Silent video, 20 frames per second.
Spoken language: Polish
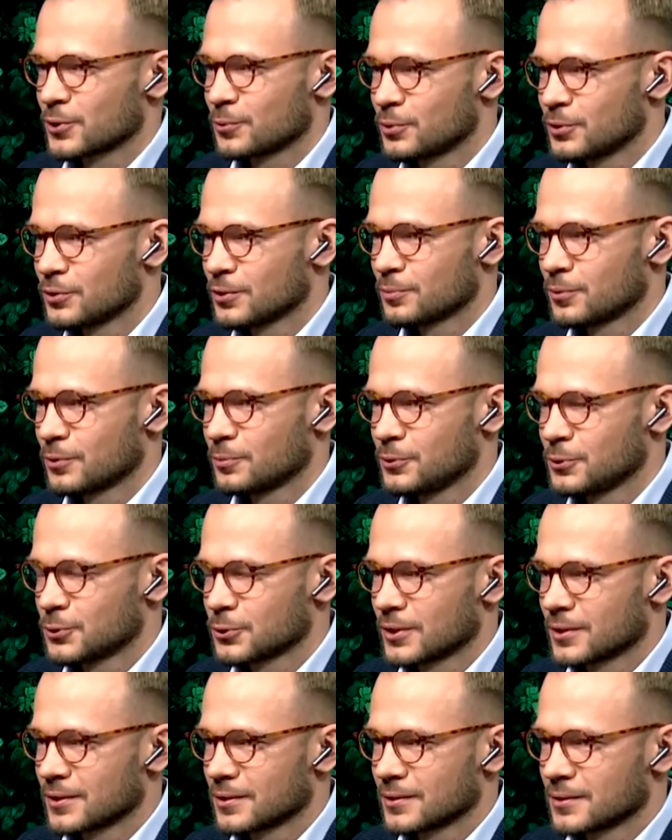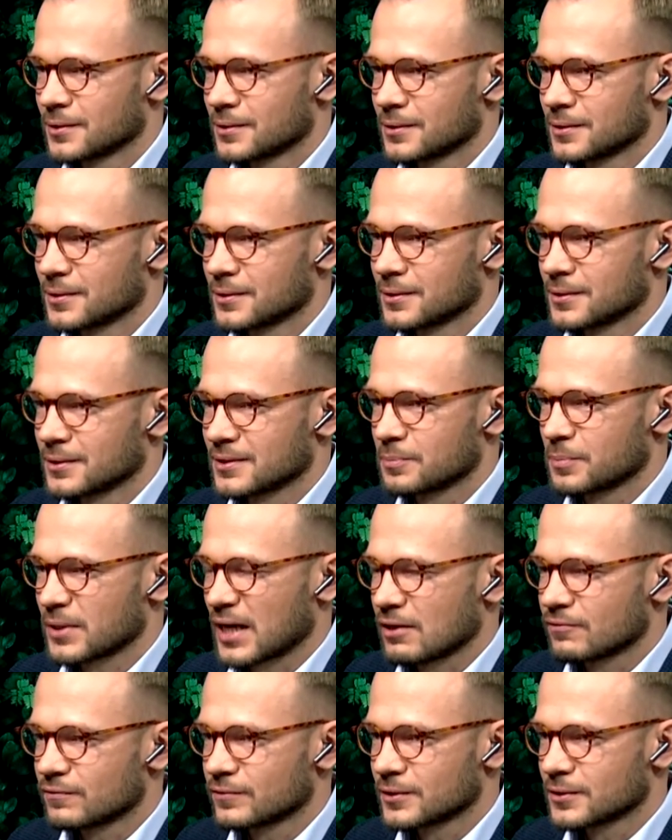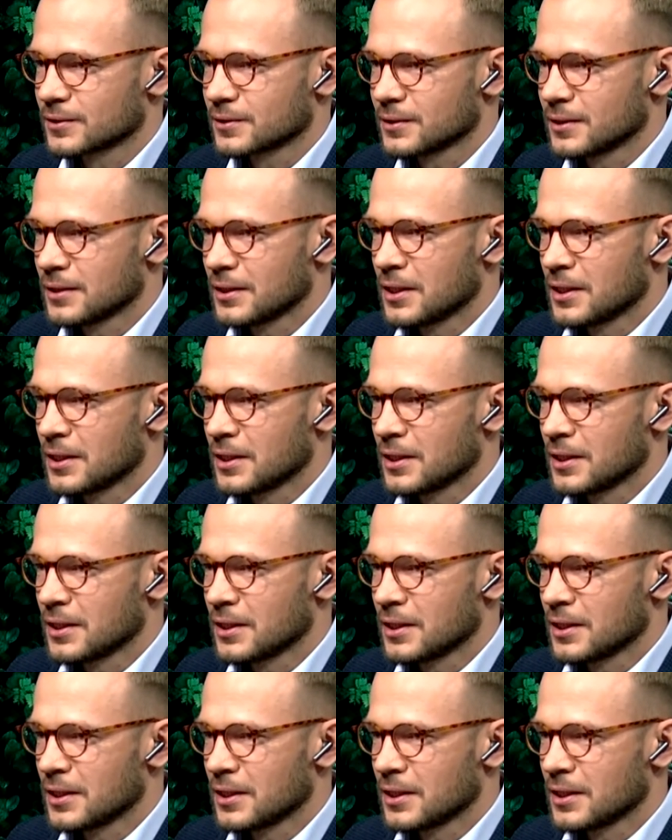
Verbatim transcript: opinię publiczną sprawy